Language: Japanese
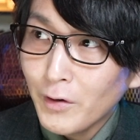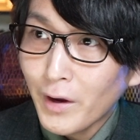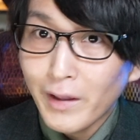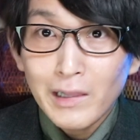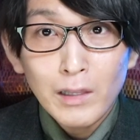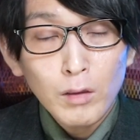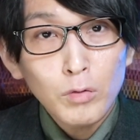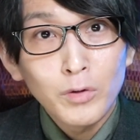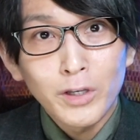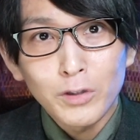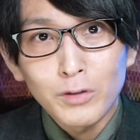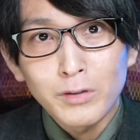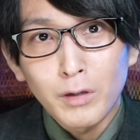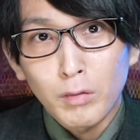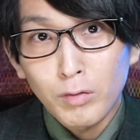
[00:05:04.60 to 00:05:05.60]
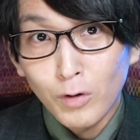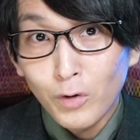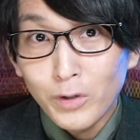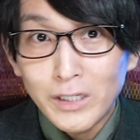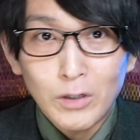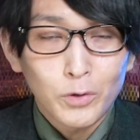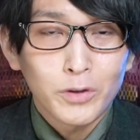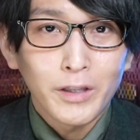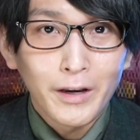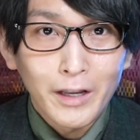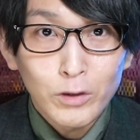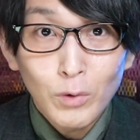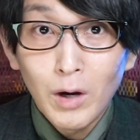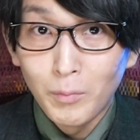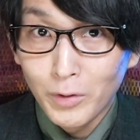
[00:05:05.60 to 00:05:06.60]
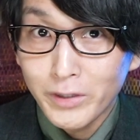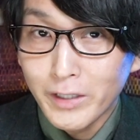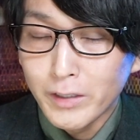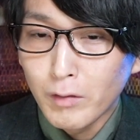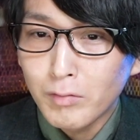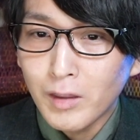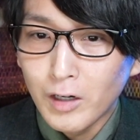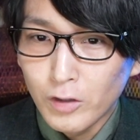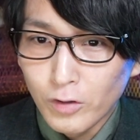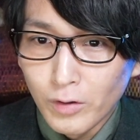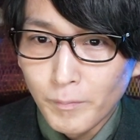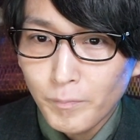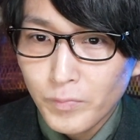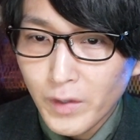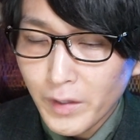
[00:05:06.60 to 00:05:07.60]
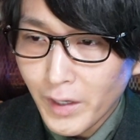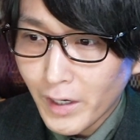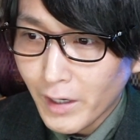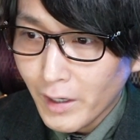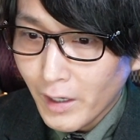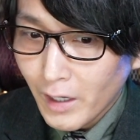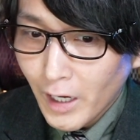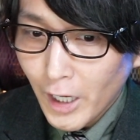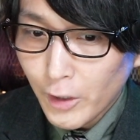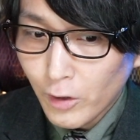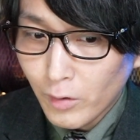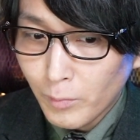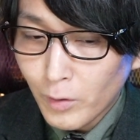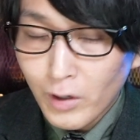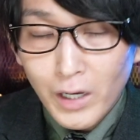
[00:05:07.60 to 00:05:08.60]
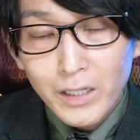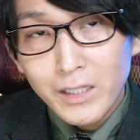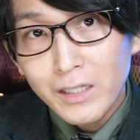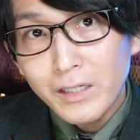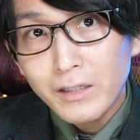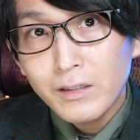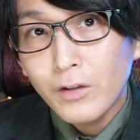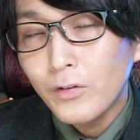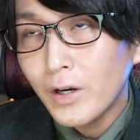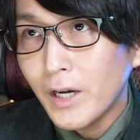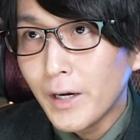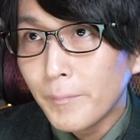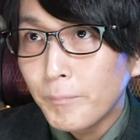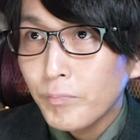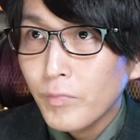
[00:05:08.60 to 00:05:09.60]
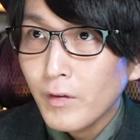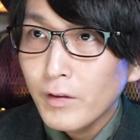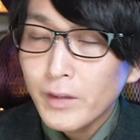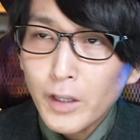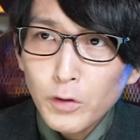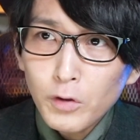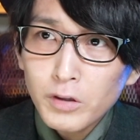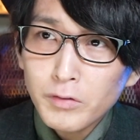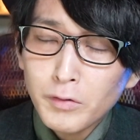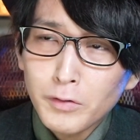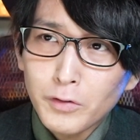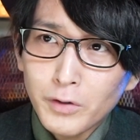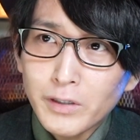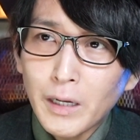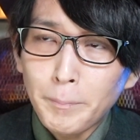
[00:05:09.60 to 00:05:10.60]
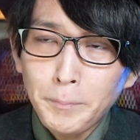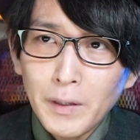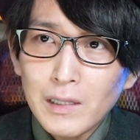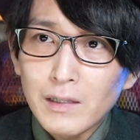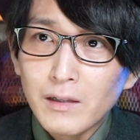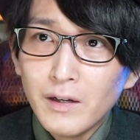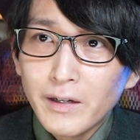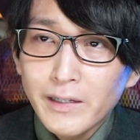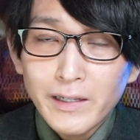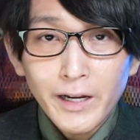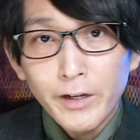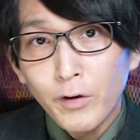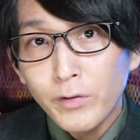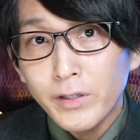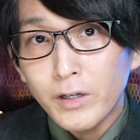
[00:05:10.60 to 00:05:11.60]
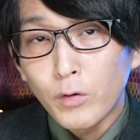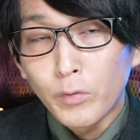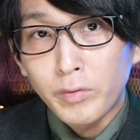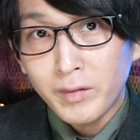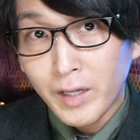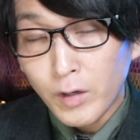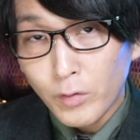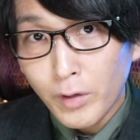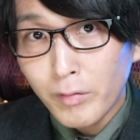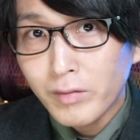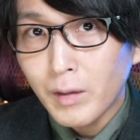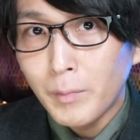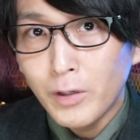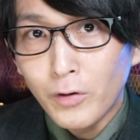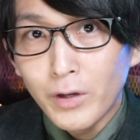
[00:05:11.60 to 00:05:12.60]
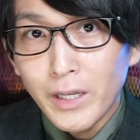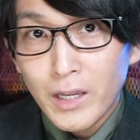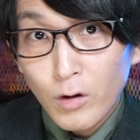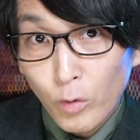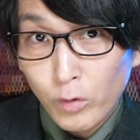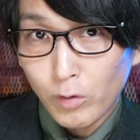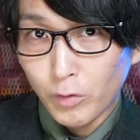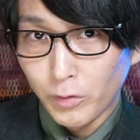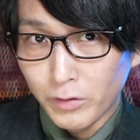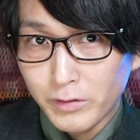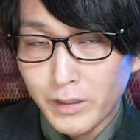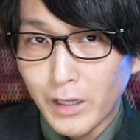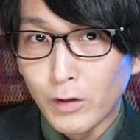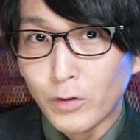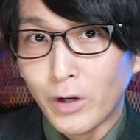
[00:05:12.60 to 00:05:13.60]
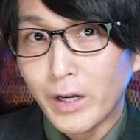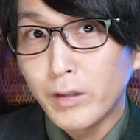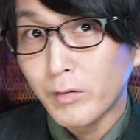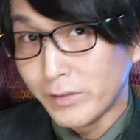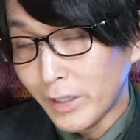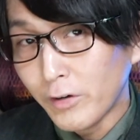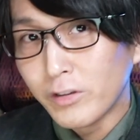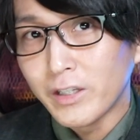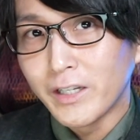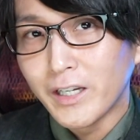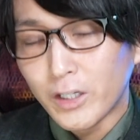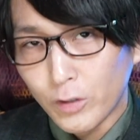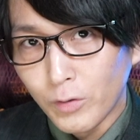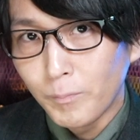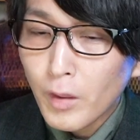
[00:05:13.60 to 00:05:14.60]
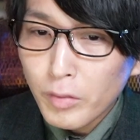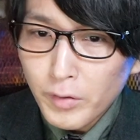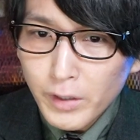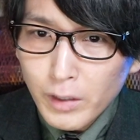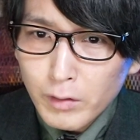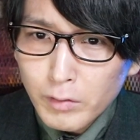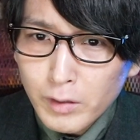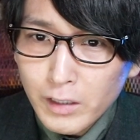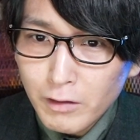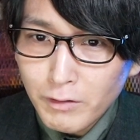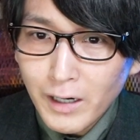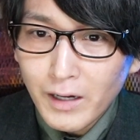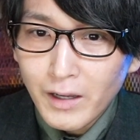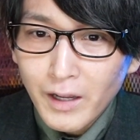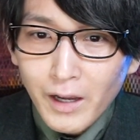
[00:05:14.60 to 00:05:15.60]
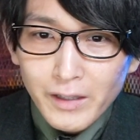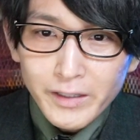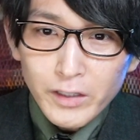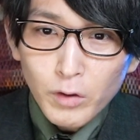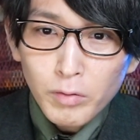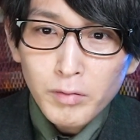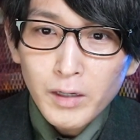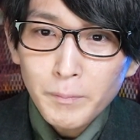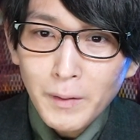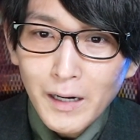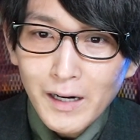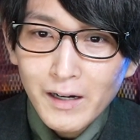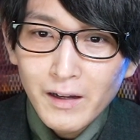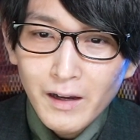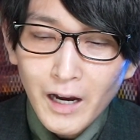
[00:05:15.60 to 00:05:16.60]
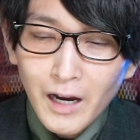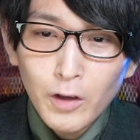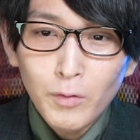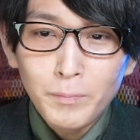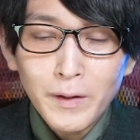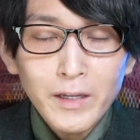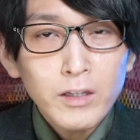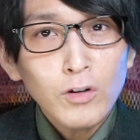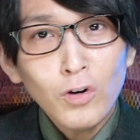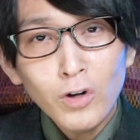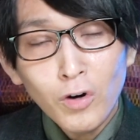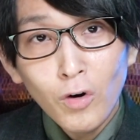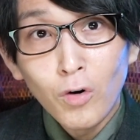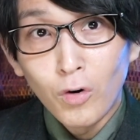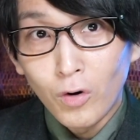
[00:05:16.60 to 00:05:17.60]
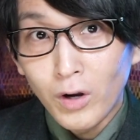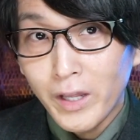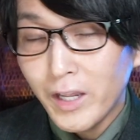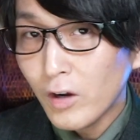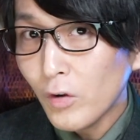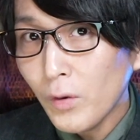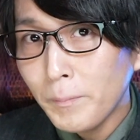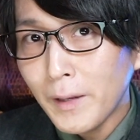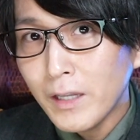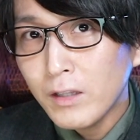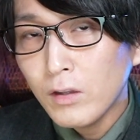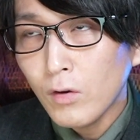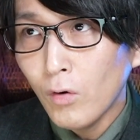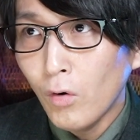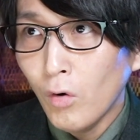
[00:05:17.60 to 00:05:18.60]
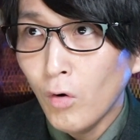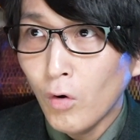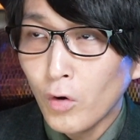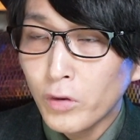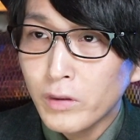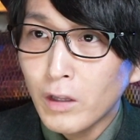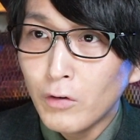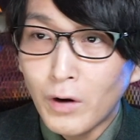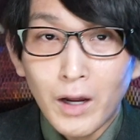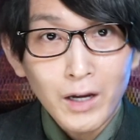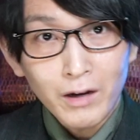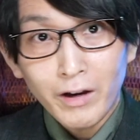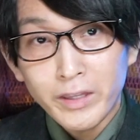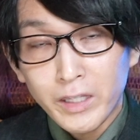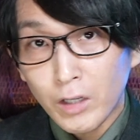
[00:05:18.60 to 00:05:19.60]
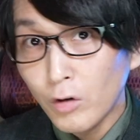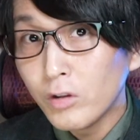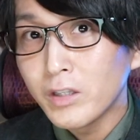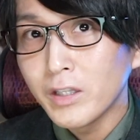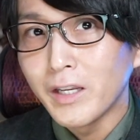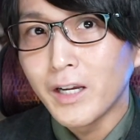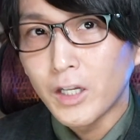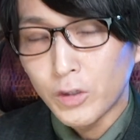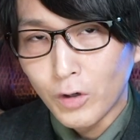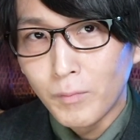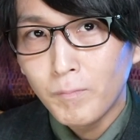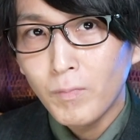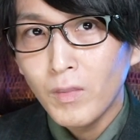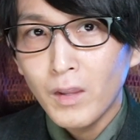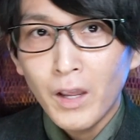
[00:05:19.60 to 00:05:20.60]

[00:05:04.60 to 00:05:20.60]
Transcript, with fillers: 仮にそうだとしたらすごくいいことだなとは思ったんですけれど、ただ僕が気になったのが、だとするとやっぱり機械翻訳を使いこなすための英語力っていうのが必要になるんじゃないかと。それについてはだとすれば勉強方法、英語の勉強方法っていうのが変わってくるんじゃないかと。